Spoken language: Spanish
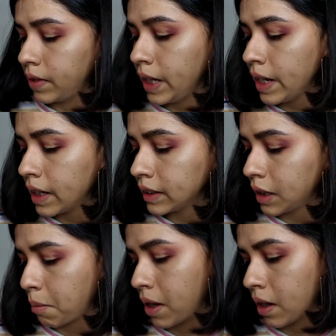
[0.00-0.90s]
Y
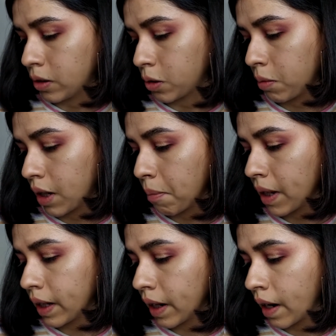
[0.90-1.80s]
encima de eso voy a
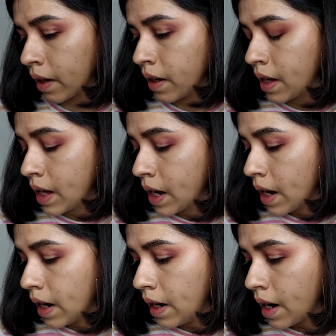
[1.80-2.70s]
aplicar
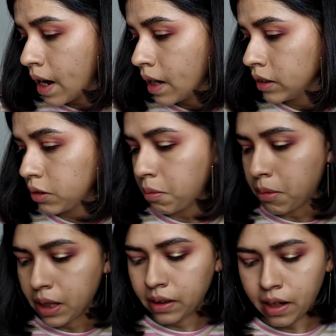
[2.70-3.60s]
la
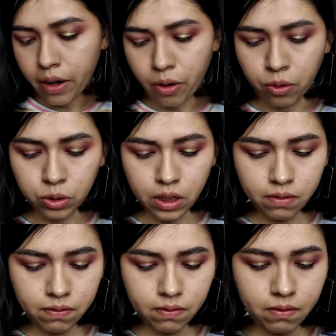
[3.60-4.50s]
sombrita rosa,
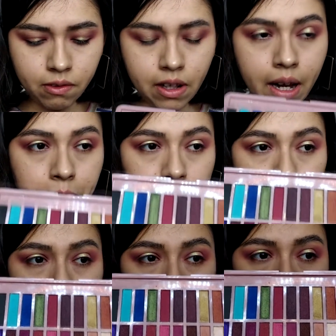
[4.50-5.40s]
la
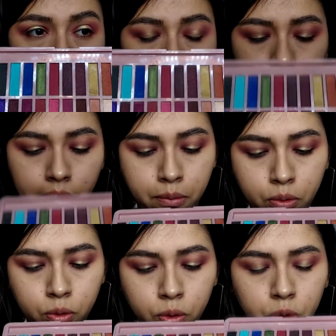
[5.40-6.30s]
misma que
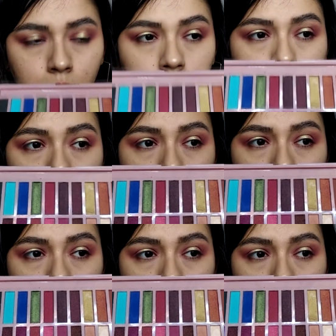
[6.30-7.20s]
utilizamos
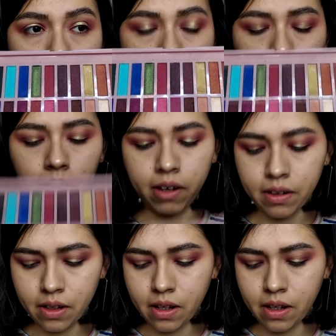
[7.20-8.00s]
arriba